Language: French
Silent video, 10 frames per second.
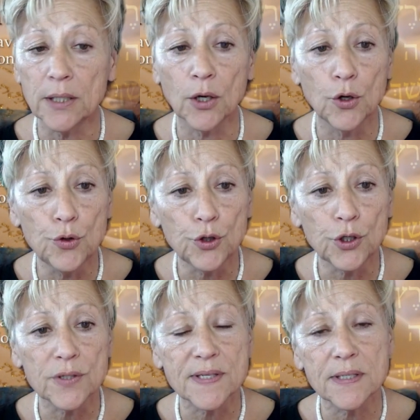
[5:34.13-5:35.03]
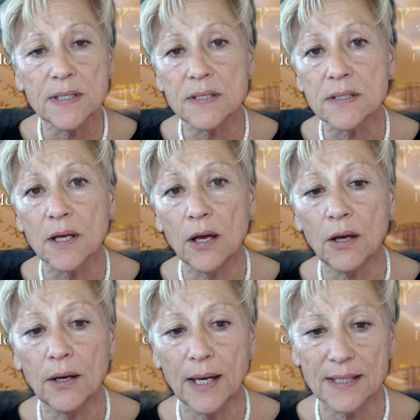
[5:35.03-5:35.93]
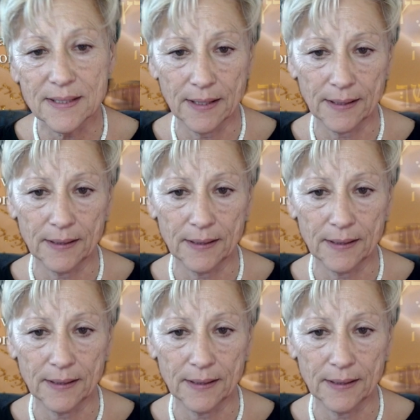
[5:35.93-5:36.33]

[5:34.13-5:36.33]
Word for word: dans Luc 6, 1 à 5.